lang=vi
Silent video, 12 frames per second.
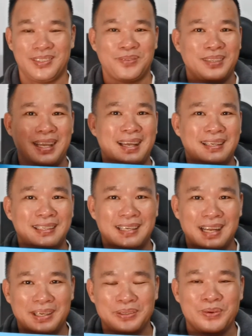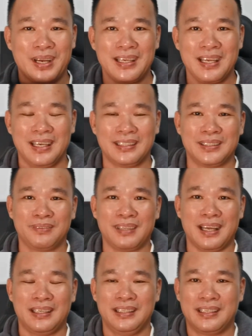chúng ta đi ra ngoài quán ăn
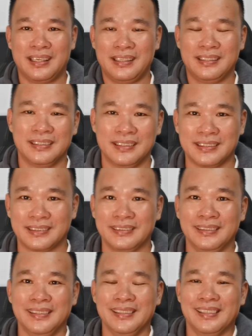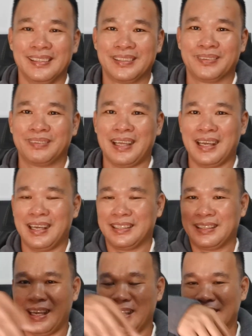chúng ta đi ra đường chúng
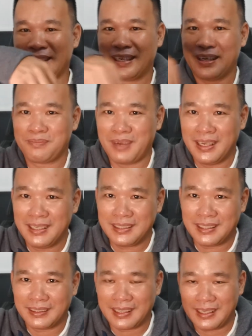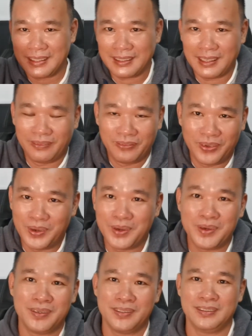ta chạy xe gắn máy trên các cái thành
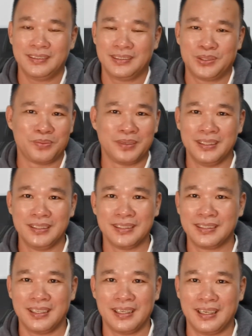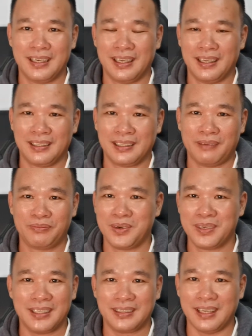phố trung ương hay là thành
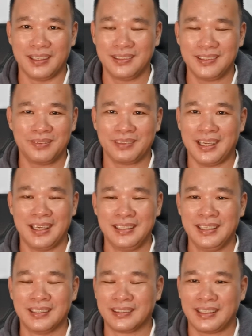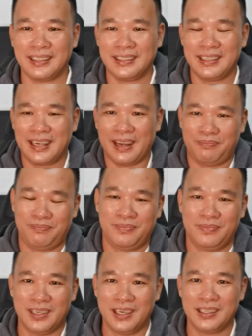phố các tỉnh chúng ta hãy nhìn các cái cặp
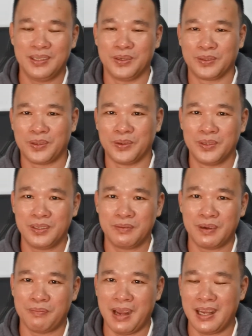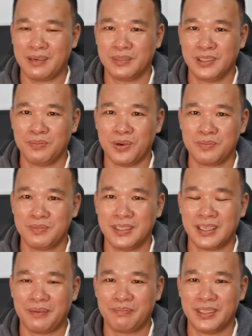ở cái độ tuổi mà 30,
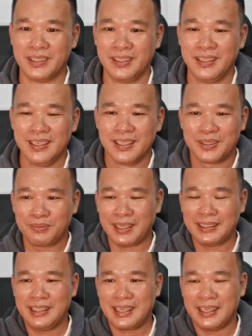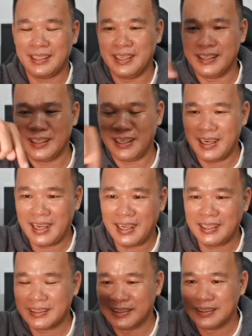40, 50 chúng ta chỉ cần nhìn
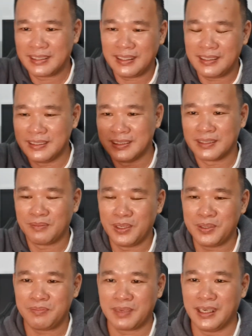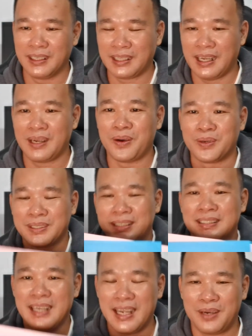hai người trên đường lúc người ta ngồi
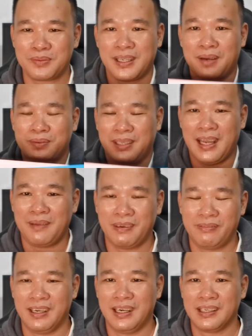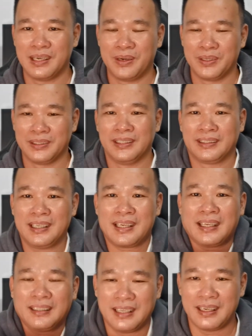trên xe ông chồng chạy và vợ ngồi nhìn cái
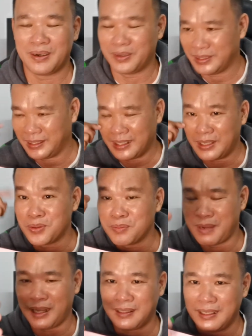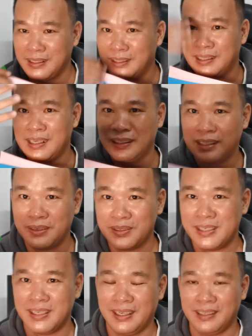cách ta ngồi nhìn cái khuôn mặt ta nhìn cái cách ta
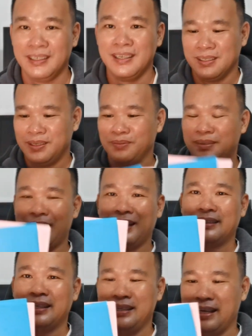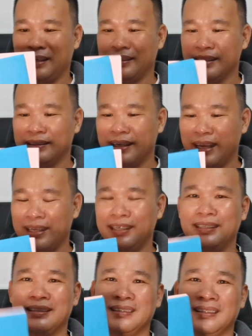nói chuyện chúng ta sẽ nhận định
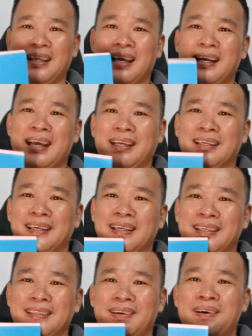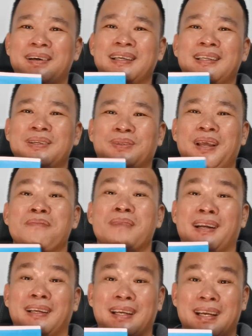ngay người ta đang ở có cái chiều thân
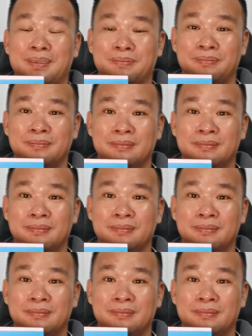mật này không